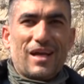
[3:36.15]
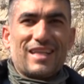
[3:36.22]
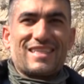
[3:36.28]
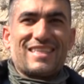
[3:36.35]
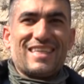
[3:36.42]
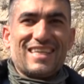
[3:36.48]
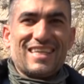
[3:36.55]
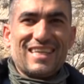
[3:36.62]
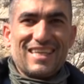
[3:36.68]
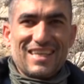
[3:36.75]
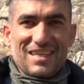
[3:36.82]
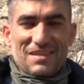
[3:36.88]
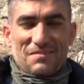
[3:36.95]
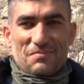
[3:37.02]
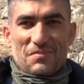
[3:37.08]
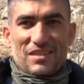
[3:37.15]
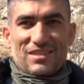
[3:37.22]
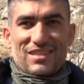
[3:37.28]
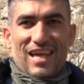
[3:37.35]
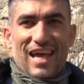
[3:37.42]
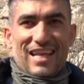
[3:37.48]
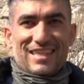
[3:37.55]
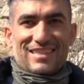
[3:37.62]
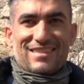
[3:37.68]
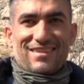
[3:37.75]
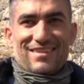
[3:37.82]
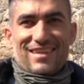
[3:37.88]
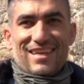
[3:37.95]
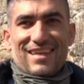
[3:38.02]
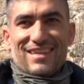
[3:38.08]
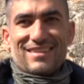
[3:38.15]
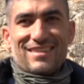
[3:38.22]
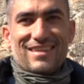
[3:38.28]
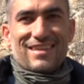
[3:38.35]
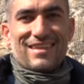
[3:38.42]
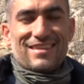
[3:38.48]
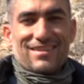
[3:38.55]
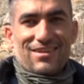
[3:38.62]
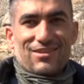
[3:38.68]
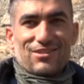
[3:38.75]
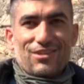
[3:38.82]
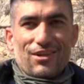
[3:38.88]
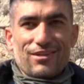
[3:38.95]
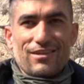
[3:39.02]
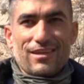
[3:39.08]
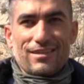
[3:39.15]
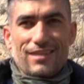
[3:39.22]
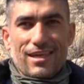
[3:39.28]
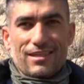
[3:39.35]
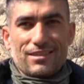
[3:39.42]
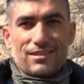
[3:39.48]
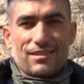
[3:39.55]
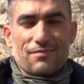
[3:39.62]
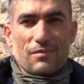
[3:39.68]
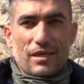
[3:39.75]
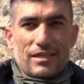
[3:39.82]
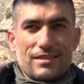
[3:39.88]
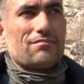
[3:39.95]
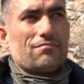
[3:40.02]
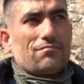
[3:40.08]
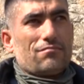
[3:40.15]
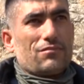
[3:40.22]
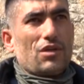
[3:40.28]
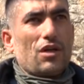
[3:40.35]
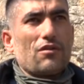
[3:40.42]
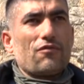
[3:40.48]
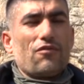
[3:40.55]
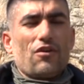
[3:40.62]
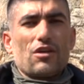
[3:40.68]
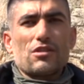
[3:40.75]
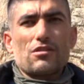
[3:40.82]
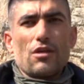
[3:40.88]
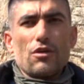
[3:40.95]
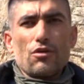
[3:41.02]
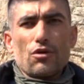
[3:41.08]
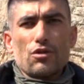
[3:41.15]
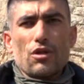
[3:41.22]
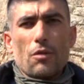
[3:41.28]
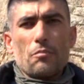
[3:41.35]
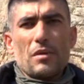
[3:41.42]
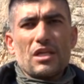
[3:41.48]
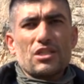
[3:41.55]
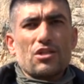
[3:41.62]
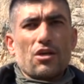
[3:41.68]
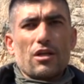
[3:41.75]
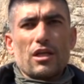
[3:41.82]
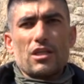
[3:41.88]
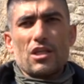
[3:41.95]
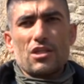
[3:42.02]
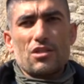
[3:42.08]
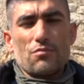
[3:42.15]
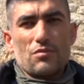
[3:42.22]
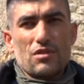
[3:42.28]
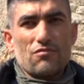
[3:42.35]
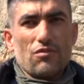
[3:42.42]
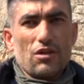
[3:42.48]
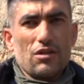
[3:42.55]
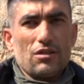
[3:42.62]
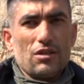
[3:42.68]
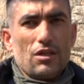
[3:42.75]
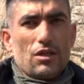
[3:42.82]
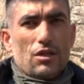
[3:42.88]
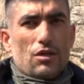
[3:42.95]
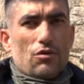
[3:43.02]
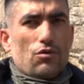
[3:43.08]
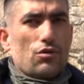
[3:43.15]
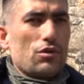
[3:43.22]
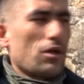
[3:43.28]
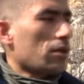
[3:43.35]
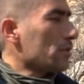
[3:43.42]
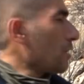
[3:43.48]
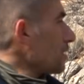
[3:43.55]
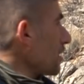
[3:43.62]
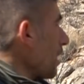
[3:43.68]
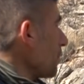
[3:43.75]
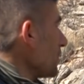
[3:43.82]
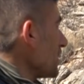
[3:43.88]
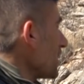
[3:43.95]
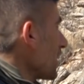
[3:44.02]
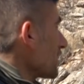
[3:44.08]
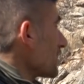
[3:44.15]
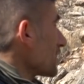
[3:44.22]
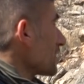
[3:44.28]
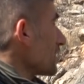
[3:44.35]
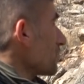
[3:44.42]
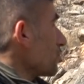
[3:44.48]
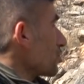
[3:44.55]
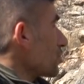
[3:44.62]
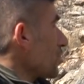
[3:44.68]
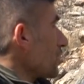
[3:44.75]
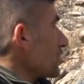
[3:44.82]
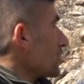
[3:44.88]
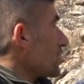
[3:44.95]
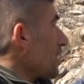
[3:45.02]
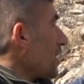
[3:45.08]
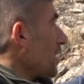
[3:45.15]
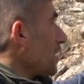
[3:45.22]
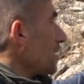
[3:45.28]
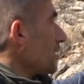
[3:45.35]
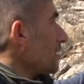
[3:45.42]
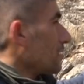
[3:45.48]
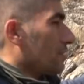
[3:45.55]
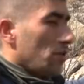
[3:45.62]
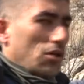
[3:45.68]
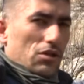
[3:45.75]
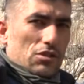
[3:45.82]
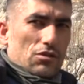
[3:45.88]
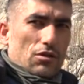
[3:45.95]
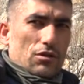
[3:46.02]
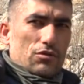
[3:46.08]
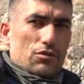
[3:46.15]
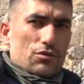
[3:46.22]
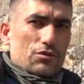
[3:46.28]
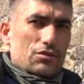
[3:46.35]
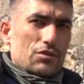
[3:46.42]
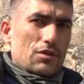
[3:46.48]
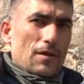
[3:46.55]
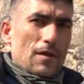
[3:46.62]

belki biz 50 tane e, Antalya'ya değiştirmeyiz. Yani fazla yok da 5 tane keçimiz var. Onları da demin getirdik burada işte dağa salıyoruz.